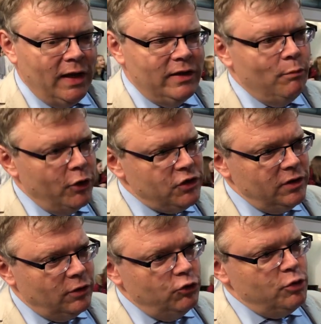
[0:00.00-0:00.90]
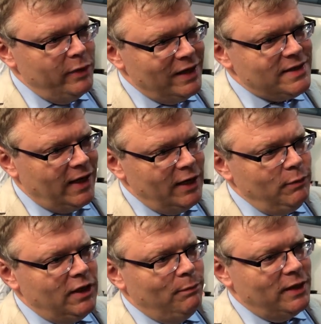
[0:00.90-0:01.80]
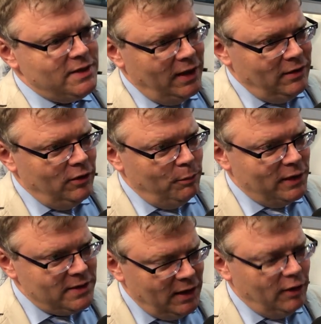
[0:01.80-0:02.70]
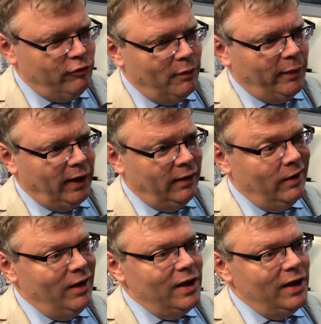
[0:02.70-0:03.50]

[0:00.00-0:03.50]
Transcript: die möchten natürlich mehr Zeit mit den Patientinnen und Patienten verbringen.